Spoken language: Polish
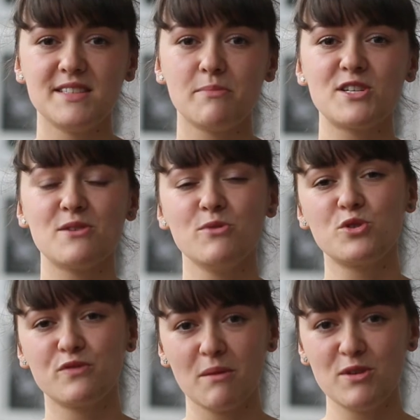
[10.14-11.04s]
Zapraszamy
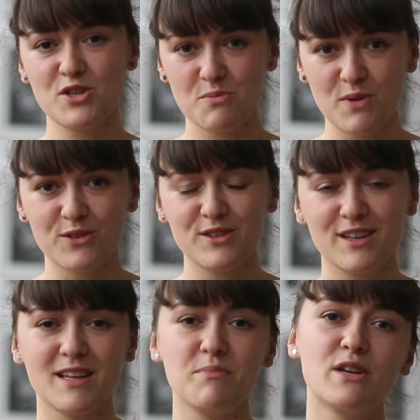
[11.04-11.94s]
już w najbliższy
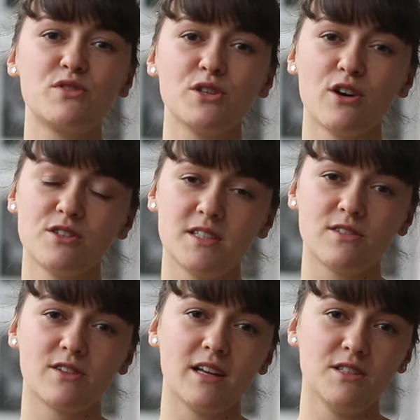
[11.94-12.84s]
piątek na pierwszy
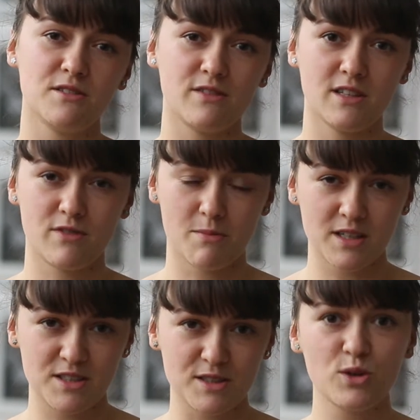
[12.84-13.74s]
koncert organizowany w
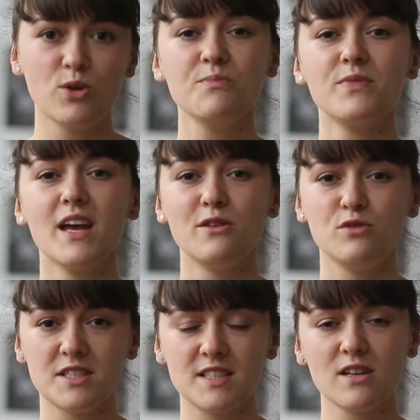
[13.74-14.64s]
ramach cyklu
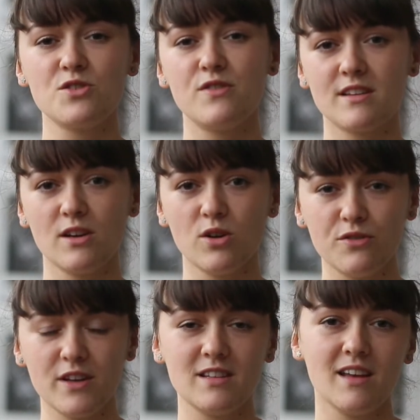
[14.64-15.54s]
24
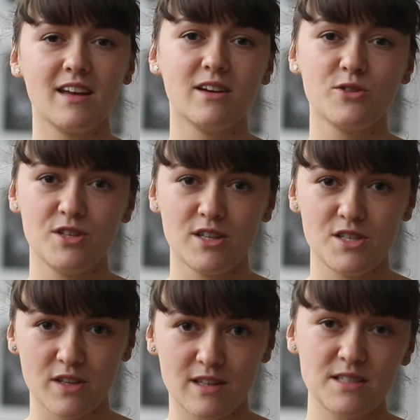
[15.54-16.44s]
kwietnia na godzinę
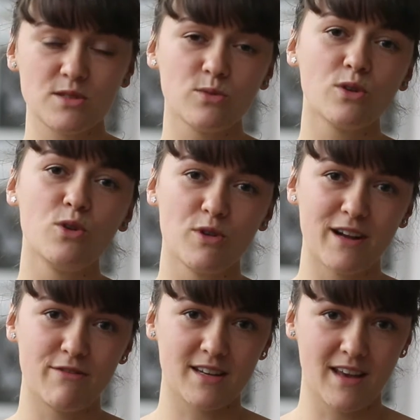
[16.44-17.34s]
19 do klubu
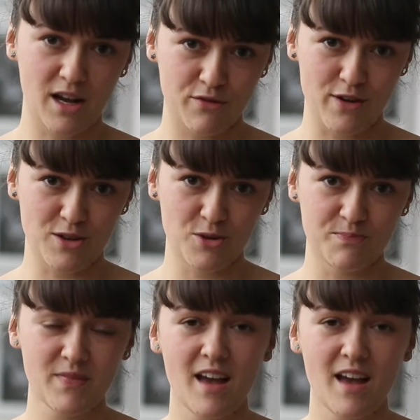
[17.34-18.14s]
kawiarni Akwarium.